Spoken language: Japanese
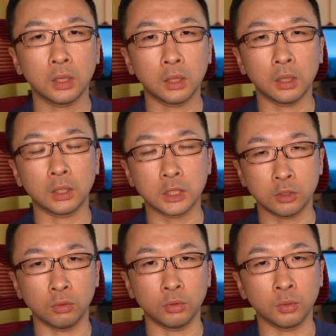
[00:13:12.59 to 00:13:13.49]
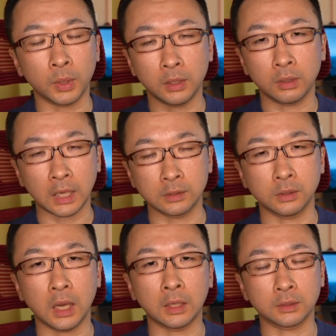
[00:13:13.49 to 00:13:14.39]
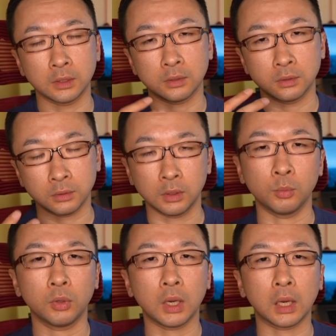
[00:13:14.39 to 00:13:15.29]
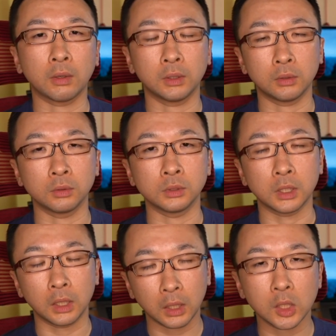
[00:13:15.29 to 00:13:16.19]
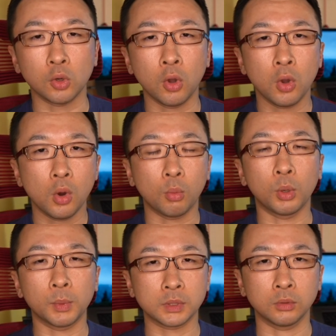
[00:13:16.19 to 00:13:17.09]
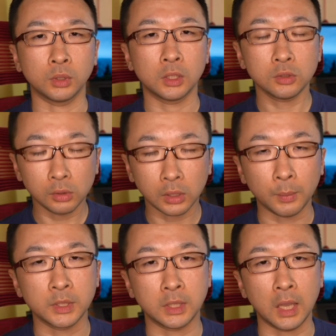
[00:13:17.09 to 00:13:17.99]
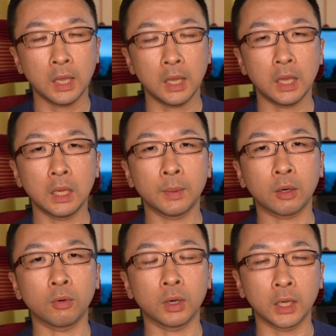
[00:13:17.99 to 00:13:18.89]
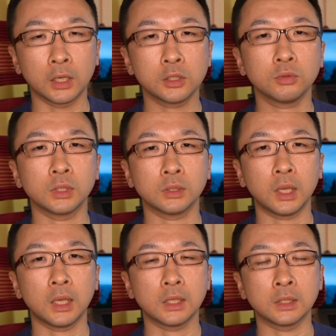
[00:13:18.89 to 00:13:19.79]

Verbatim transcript: えー、記事の読まれる数、アクセス数っていうものが変わってくるんじゃないかなと思いますので、ちょっと試して、えー、まあ、今回の話をですね、